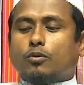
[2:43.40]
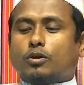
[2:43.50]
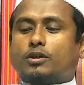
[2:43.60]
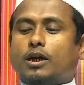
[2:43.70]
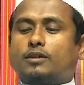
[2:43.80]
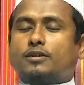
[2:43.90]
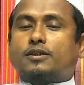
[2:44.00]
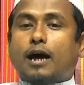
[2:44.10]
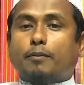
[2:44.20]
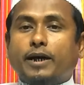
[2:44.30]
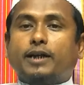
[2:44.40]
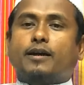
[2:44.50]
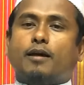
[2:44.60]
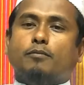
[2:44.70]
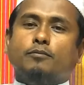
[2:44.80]
অর্থাৎ সাহাবাই
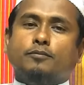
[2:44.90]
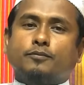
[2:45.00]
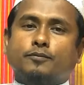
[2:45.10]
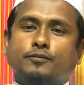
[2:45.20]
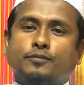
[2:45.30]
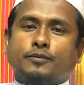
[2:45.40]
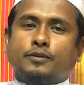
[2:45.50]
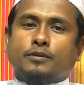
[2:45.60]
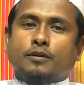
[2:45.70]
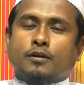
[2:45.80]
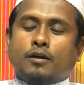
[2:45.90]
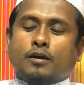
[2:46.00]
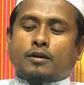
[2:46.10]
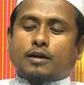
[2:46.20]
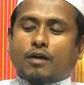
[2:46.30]
কেরাম
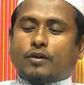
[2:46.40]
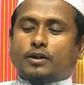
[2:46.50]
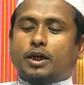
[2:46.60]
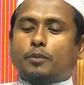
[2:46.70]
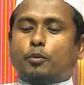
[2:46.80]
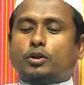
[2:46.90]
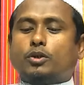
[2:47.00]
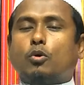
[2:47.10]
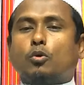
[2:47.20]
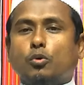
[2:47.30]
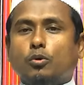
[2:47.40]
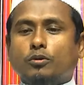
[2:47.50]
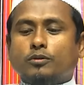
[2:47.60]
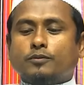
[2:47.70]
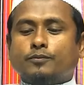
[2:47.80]
কাফেরদের প্রতি কঠোর
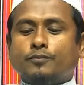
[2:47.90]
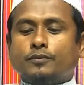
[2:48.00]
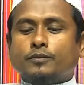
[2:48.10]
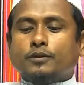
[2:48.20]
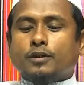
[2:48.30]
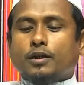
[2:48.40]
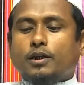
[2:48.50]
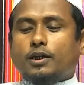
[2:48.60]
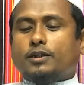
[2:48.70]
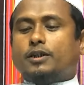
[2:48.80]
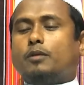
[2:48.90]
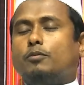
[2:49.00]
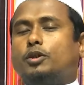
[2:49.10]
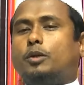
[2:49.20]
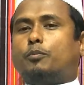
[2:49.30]
নিজেদের
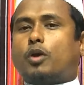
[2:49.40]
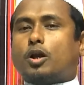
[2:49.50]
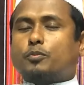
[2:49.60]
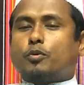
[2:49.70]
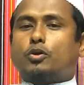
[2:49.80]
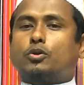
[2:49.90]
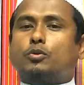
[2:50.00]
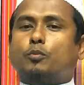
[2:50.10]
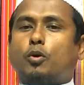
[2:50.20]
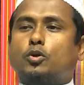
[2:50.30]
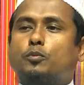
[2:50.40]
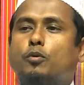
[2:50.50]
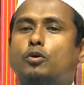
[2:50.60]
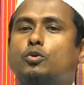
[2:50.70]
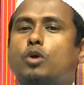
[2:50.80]
মধ্যে পরস্পর
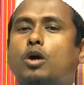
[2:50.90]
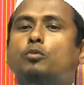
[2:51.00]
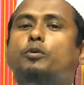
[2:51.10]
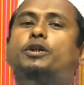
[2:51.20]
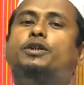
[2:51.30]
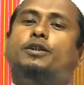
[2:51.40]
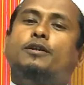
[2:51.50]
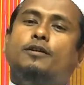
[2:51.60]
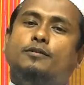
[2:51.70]
পরস্পর সহানুভূতিশীল